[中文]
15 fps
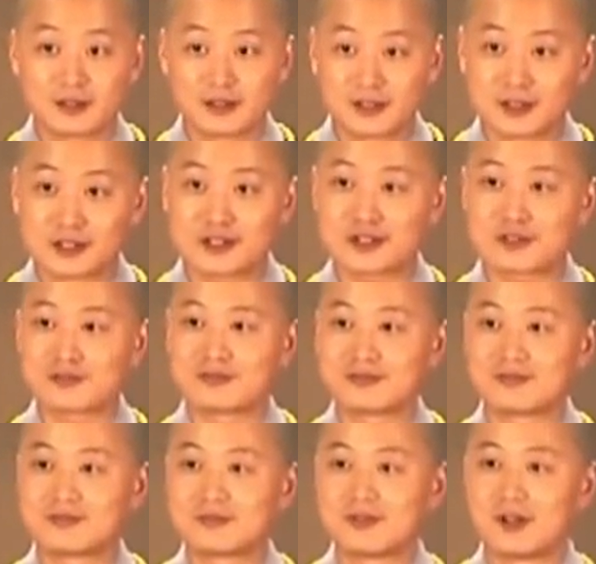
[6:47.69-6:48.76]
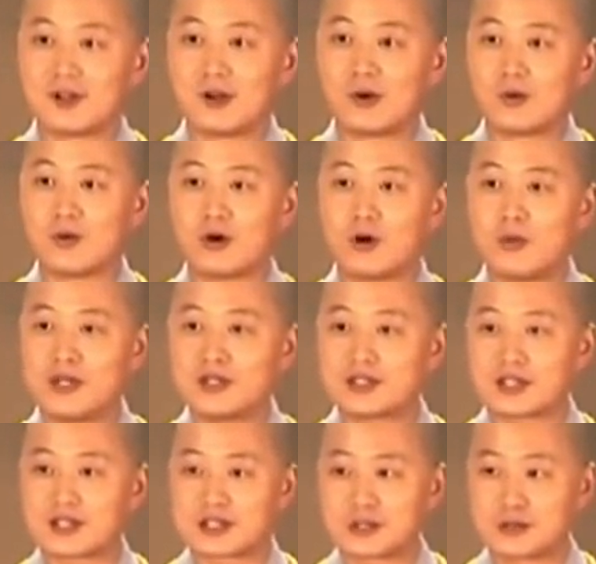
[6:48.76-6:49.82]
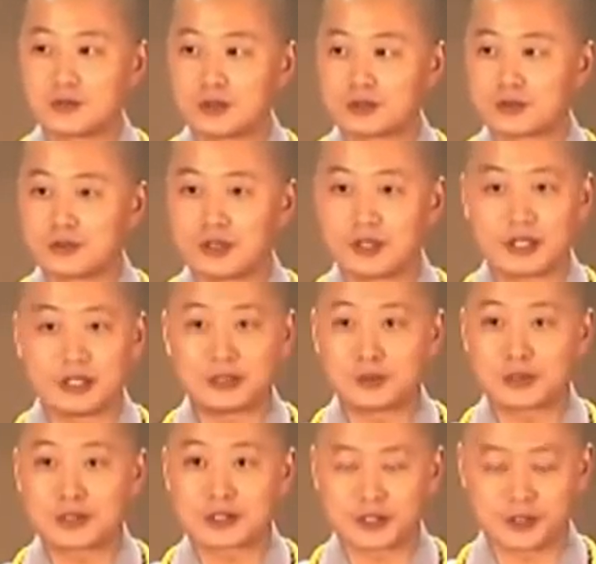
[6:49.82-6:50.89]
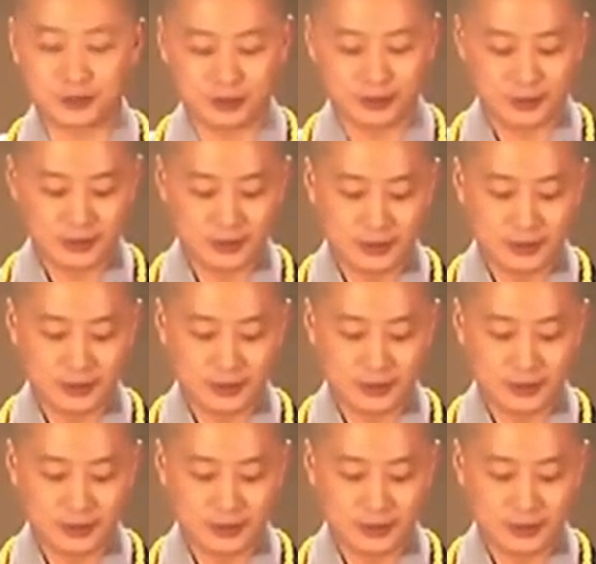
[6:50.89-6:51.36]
可是我们在生活中很多时候。